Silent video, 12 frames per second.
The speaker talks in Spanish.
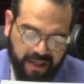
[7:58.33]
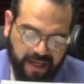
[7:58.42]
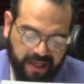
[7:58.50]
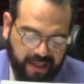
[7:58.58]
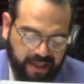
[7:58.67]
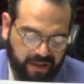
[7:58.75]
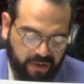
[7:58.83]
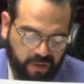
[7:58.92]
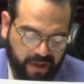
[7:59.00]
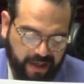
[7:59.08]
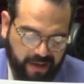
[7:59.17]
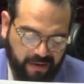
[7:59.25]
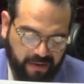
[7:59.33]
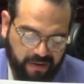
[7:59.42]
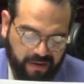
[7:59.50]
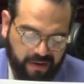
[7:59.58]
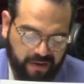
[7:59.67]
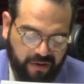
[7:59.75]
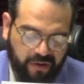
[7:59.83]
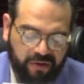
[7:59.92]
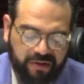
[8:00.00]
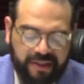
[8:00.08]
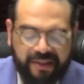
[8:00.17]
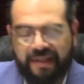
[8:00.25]
allá en Durango.
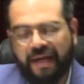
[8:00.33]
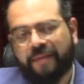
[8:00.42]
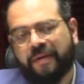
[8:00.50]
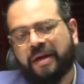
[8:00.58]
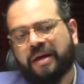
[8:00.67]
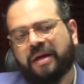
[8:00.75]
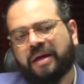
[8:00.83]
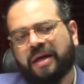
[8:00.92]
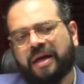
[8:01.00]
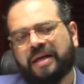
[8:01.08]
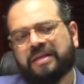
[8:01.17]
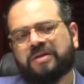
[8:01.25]
No se sabe qué